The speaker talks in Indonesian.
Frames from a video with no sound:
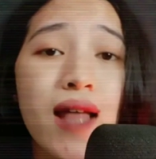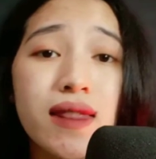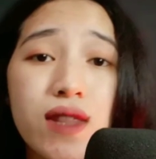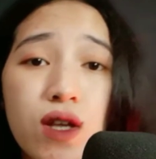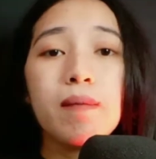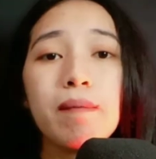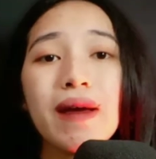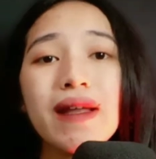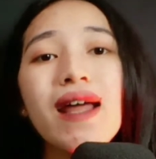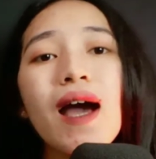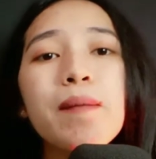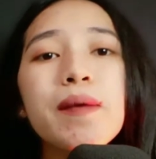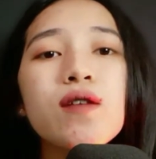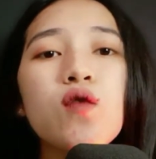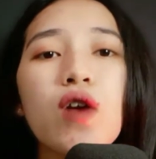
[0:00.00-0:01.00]
Terus pada
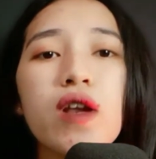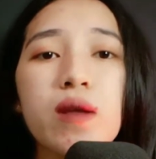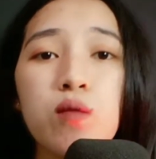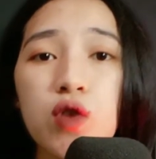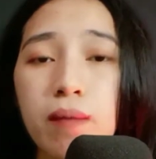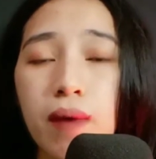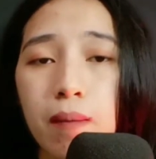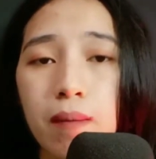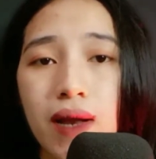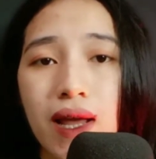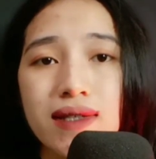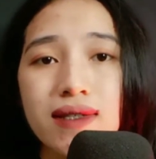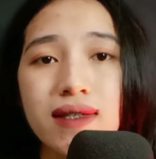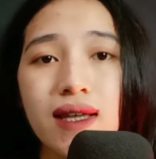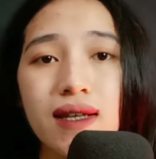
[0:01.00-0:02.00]
April
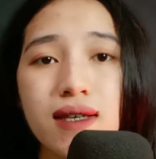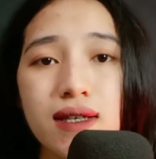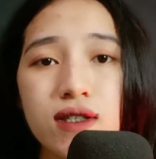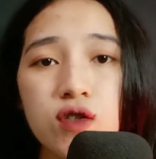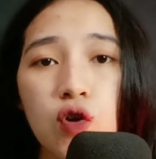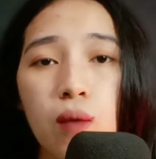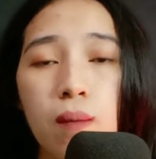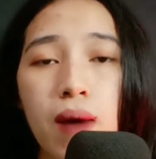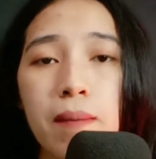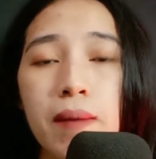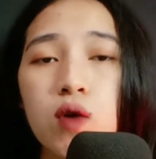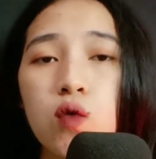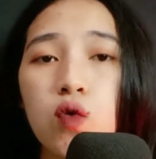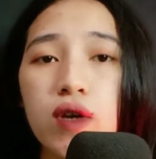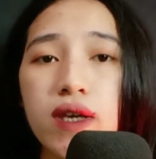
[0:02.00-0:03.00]
2015, Jenkins coba
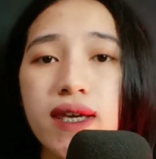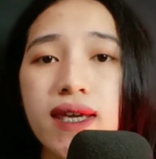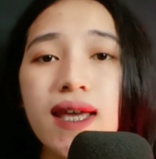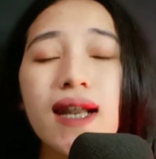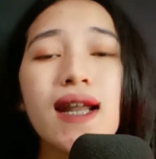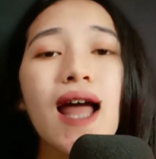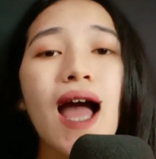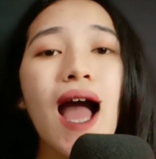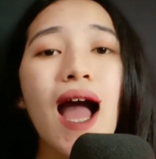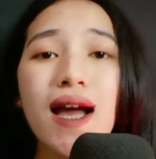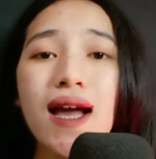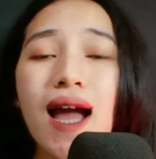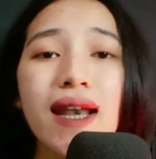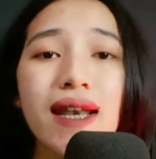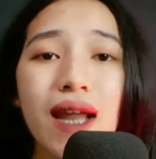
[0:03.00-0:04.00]
mengukir
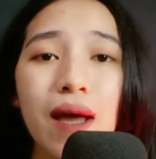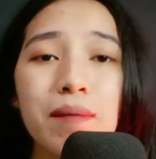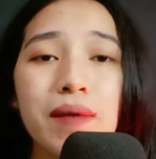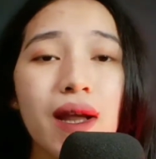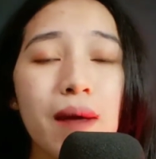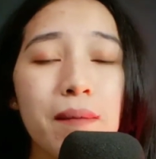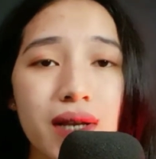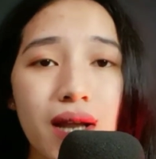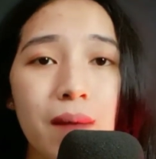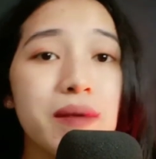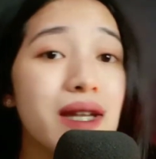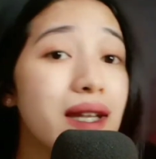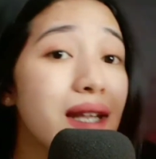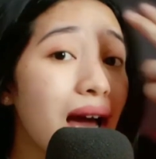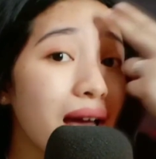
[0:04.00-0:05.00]
angka 666
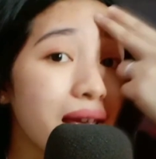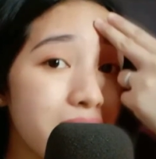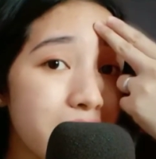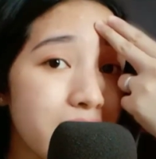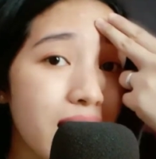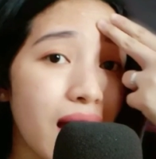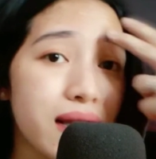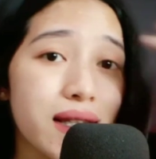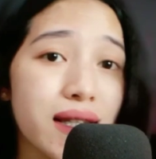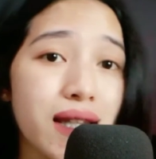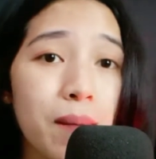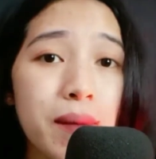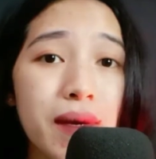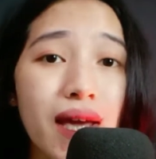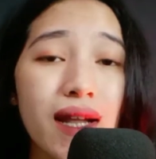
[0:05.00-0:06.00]
di dahinya,
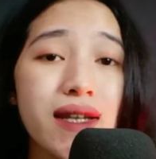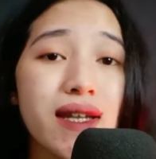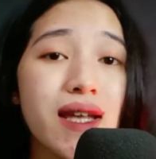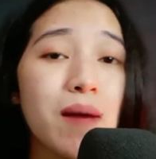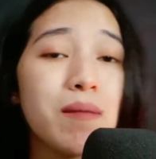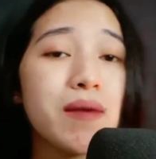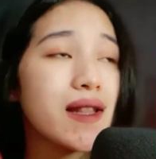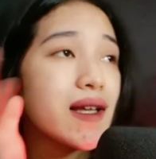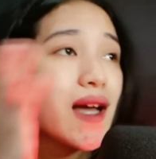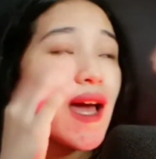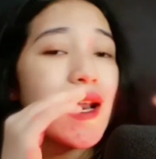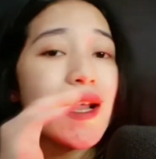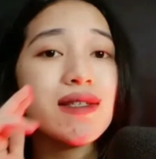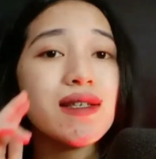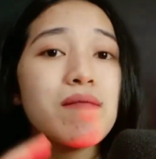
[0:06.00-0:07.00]
tetapi karena dia melihat ke
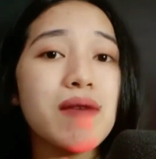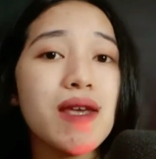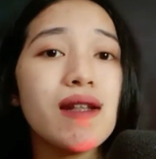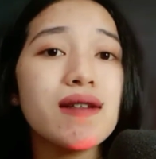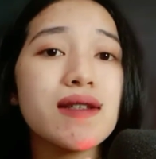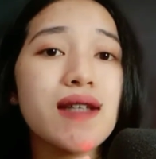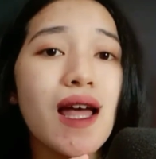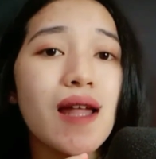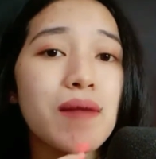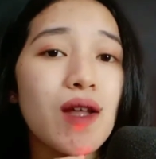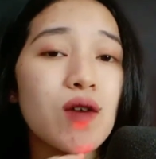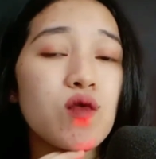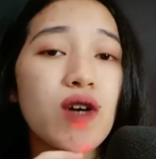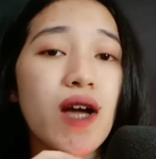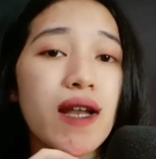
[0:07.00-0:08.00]
arah cermin saat
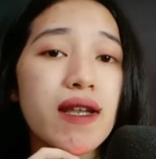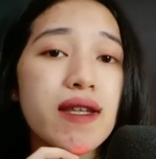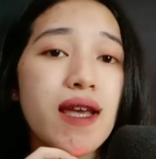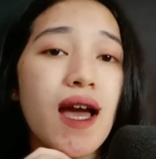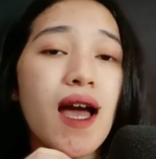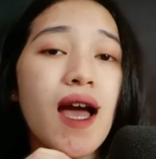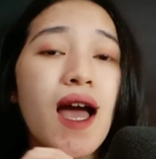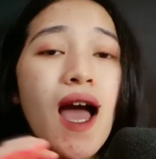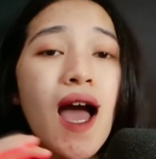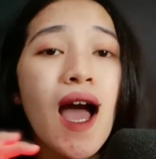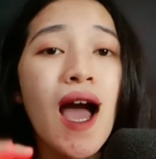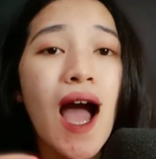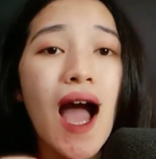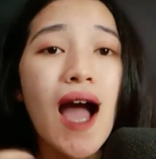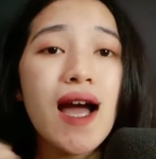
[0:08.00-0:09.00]
melakukannya,
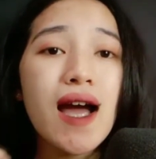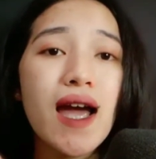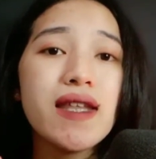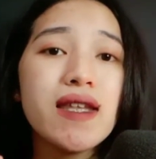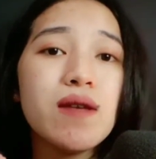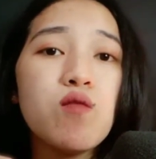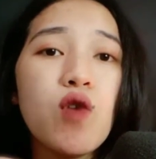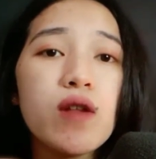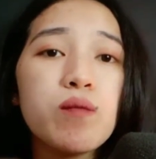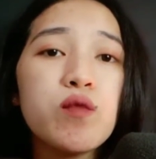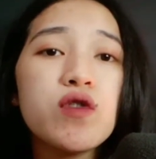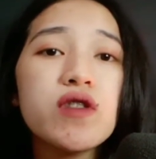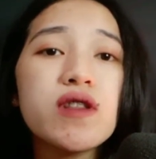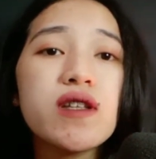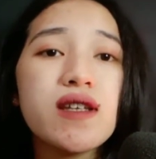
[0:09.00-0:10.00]
angka yang dibuat
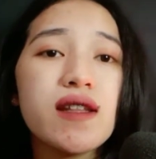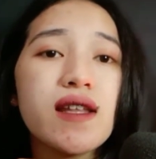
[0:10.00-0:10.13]
pun ternyata